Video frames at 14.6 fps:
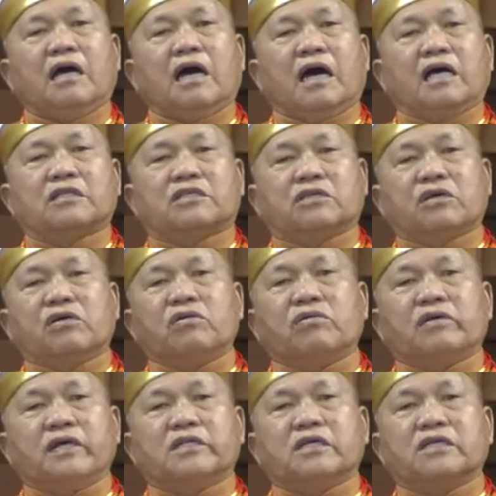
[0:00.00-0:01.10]
啊，周
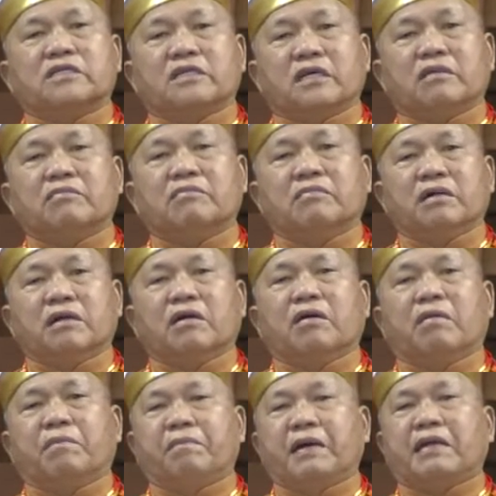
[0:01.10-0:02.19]
围的人没
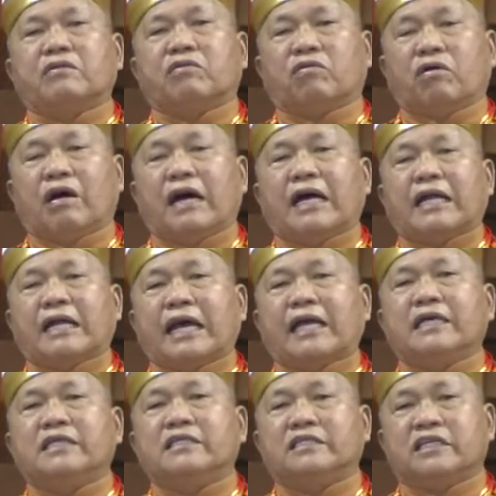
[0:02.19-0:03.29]
有办法
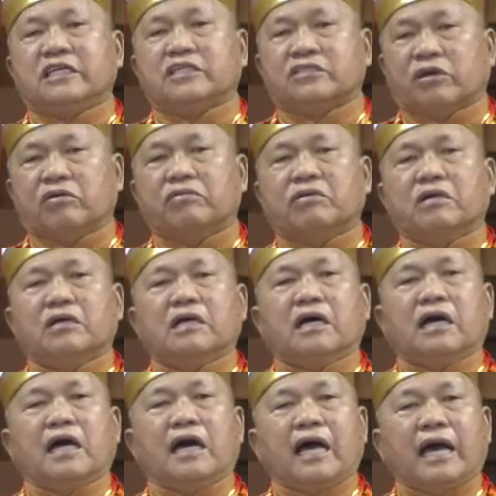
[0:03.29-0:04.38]
来接受
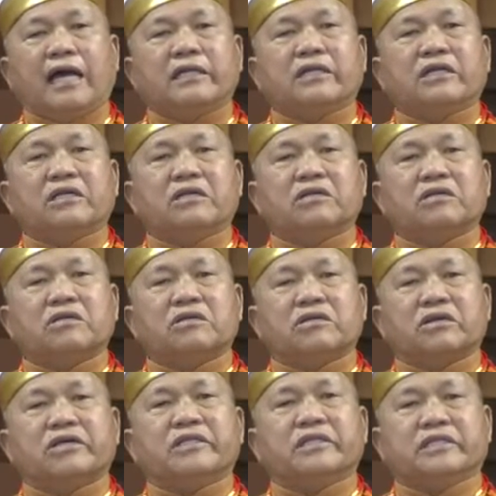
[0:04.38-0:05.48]
和
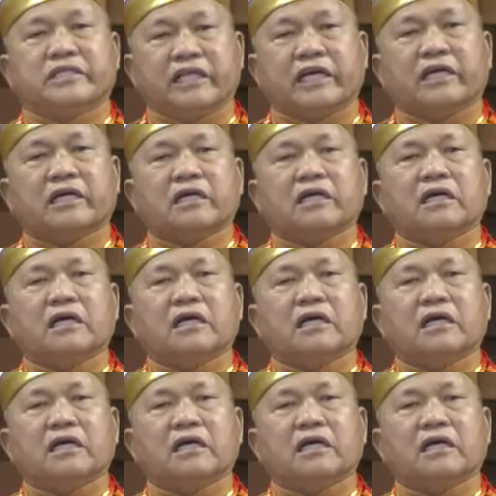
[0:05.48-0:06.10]
肯定，